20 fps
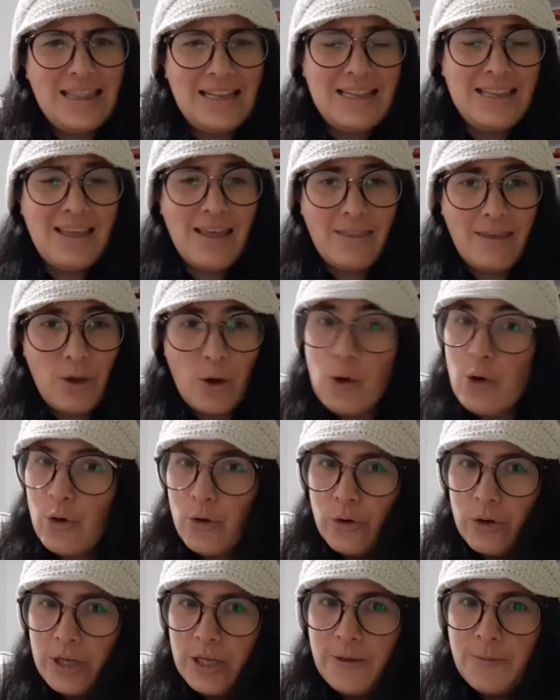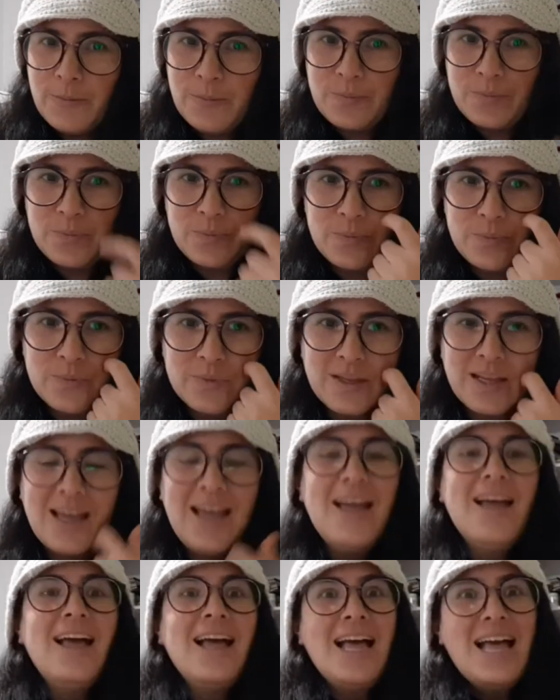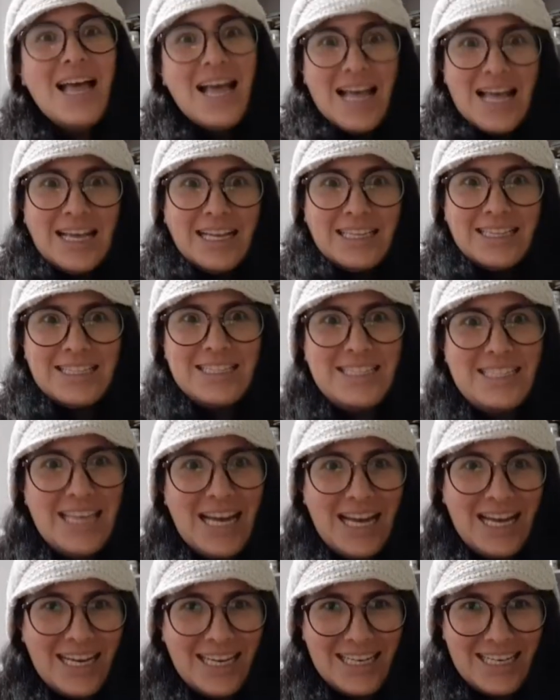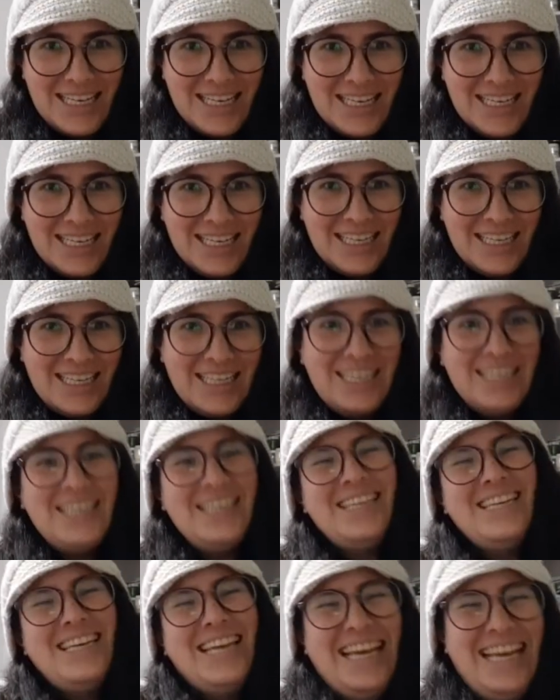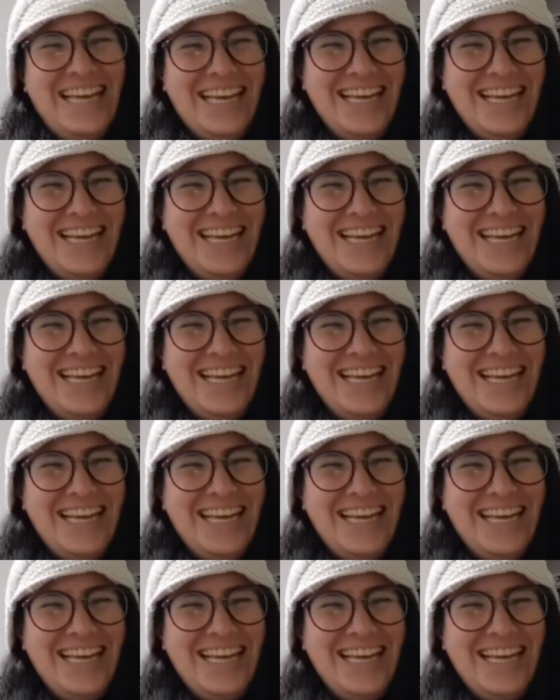del día de hoy? Dani.